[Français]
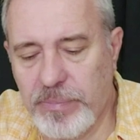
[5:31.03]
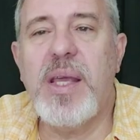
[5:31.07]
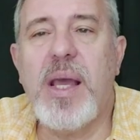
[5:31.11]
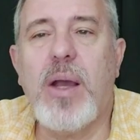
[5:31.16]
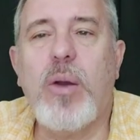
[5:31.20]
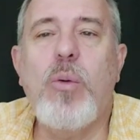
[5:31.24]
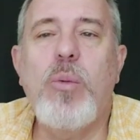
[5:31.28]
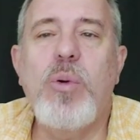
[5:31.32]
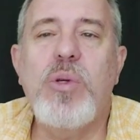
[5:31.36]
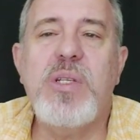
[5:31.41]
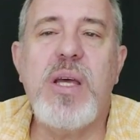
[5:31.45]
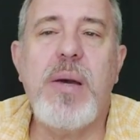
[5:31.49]
qui a
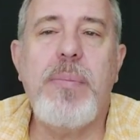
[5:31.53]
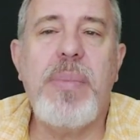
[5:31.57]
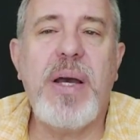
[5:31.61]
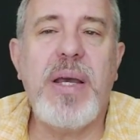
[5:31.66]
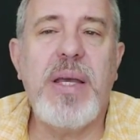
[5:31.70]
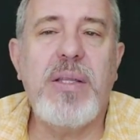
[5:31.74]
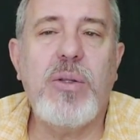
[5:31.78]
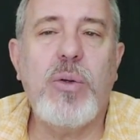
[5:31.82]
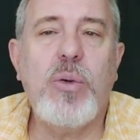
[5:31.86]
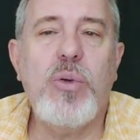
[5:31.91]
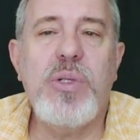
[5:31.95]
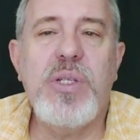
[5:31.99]
commencé à
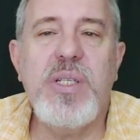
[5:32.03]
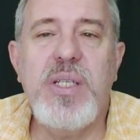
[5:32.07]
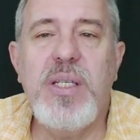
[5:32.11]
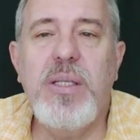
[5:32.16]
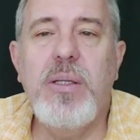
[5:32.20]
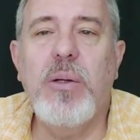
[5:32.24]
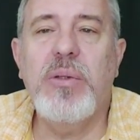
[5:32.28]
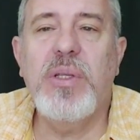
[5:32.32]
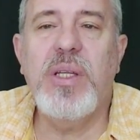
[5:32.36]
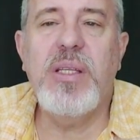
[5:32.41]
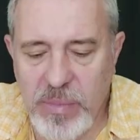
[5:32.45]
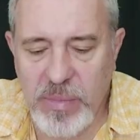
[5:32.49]
apparaître aussi
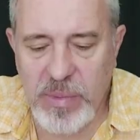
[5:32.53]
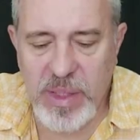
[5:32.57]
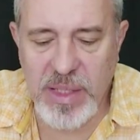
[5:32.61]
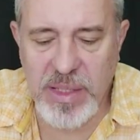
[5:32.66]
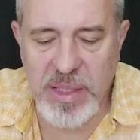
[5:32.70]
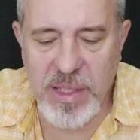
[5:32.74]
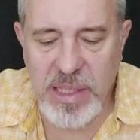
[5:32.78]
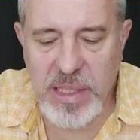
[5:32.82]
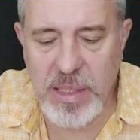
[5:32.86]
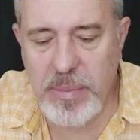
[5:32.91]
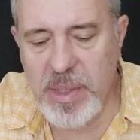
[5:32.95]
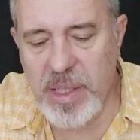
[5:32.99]
dans des
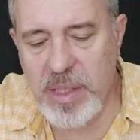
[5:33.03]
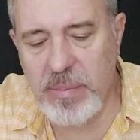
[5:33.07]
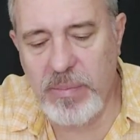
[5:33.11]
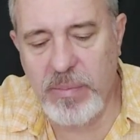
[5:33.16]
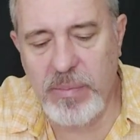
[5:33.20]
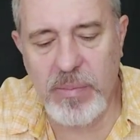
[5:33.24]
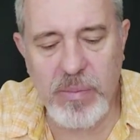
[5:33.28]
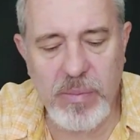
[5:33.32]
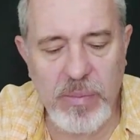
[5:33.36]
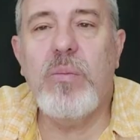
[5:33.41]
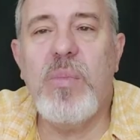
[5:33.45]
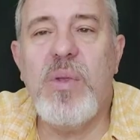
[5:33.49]
dessins animés
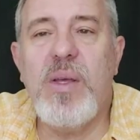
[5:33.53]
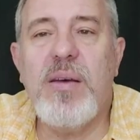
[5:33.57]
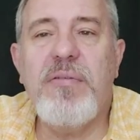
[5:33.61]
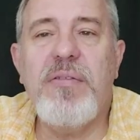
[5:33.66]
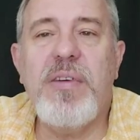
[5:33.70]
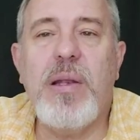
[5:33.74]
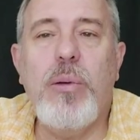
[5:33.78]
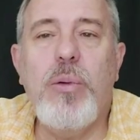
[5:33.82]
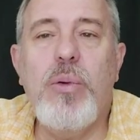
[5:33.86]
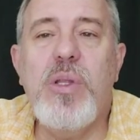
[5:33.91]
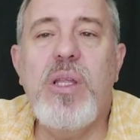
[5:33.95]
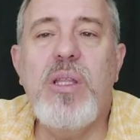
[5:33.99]
et a
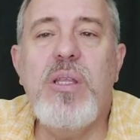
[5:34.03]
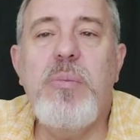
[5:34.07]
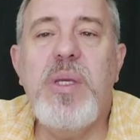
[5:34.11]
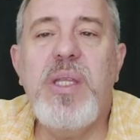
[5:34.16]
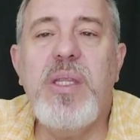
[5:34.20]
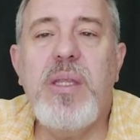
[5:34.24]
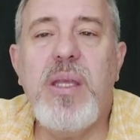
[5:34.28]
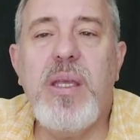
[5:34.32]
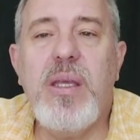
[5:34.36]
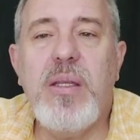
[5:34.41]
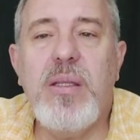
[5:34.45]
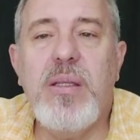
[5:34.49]
fait
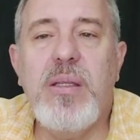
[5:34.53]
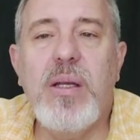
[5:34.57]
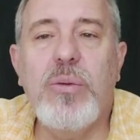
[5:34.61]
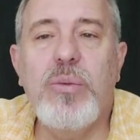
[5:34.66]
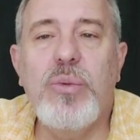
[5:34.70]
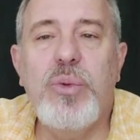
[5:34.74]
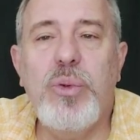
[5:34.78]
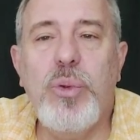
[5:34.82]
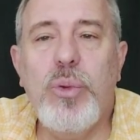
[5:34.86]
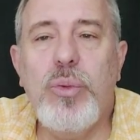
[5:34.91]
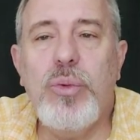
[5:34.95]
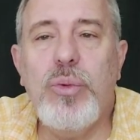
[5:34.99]
l'unanimité
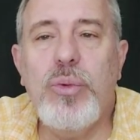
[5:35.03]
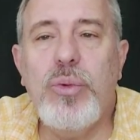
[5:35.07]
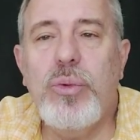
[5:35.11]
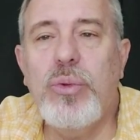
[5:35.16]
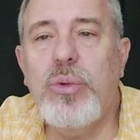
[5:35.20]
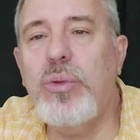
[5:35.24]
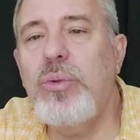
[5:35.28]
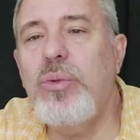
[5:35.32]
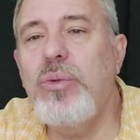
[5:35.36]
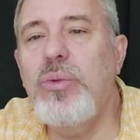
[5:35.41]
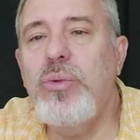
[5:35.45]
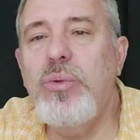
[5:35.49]
dans toute
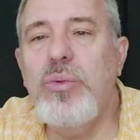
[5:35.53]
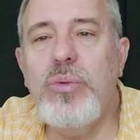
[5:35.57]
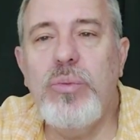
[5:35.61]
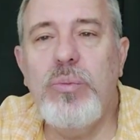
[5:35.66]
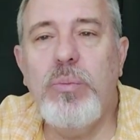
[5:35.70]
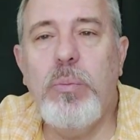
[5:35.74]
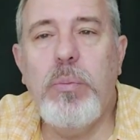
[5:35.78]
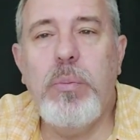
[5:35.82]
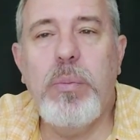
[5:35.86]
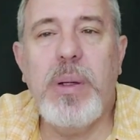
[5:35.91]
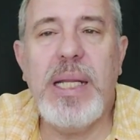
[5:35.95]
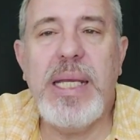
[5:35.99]

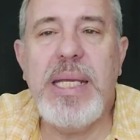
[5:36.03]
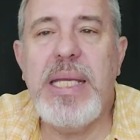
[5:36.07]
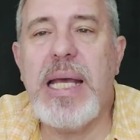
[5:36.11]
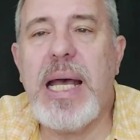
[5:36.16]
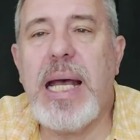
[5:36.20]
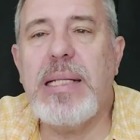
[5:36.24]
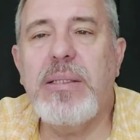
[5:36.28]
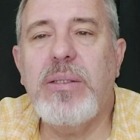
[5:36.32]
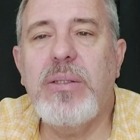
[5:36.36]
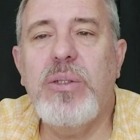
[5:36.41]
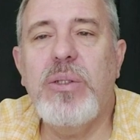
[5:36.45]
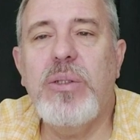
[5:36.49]
une
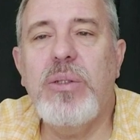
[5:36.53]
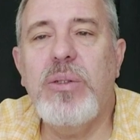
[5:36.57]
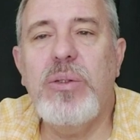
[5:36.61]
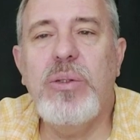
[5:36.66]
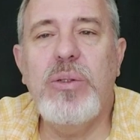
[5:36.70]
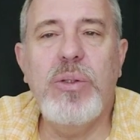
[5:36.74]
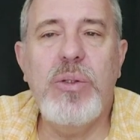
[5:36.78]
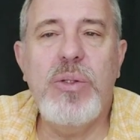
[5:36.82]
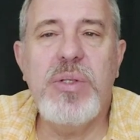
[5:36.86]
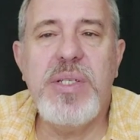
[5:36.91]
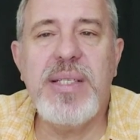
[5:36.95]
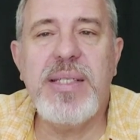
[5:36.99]
pléiade
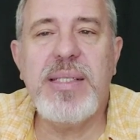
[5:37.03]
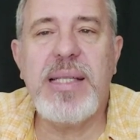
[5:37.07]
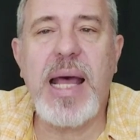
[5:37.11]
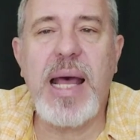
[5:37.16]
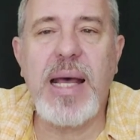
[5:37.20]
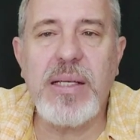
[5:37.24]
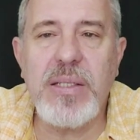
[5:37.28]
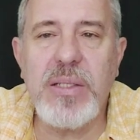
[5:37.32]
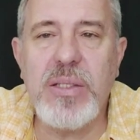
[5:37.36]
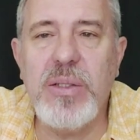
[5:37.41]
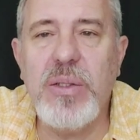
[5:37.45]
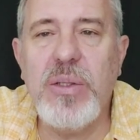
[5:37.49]
de
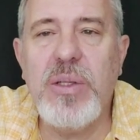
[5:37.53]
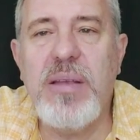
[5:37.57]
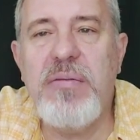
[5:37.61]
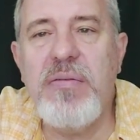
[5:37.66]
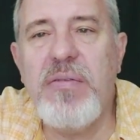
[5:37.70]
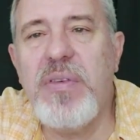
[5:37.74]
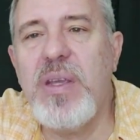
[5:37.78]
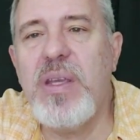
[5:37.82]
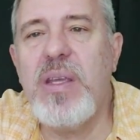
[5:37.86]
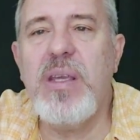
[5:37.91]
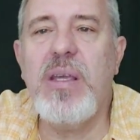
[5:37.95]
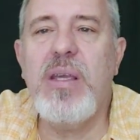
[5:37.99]
stars de
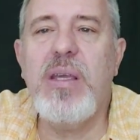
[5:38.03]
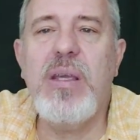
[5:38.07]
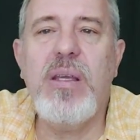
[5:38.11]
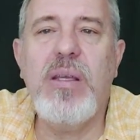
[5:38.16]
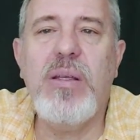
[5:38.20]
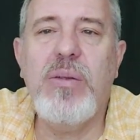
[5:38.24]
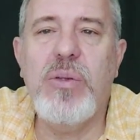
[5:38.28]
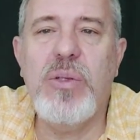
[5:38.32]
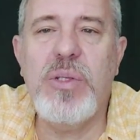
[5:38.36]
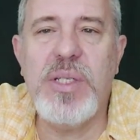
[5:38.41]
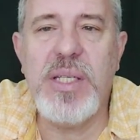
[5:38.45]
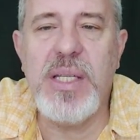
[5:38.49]

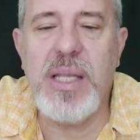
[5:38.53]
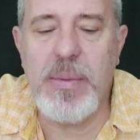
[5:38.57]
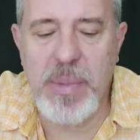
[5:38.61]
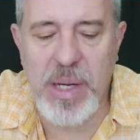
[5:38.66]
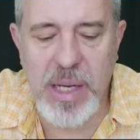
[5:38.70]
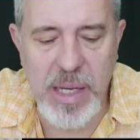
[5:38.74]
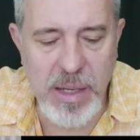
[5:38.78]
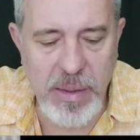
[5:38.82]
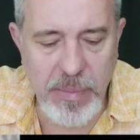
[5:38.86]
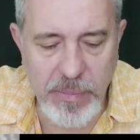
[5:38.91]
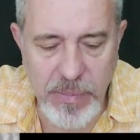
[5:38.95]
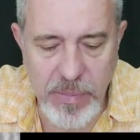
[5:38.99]
TV, de
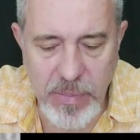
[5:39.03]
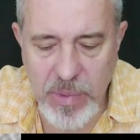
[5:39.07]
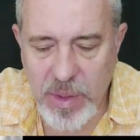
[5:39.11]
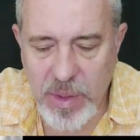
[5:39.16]
cinéma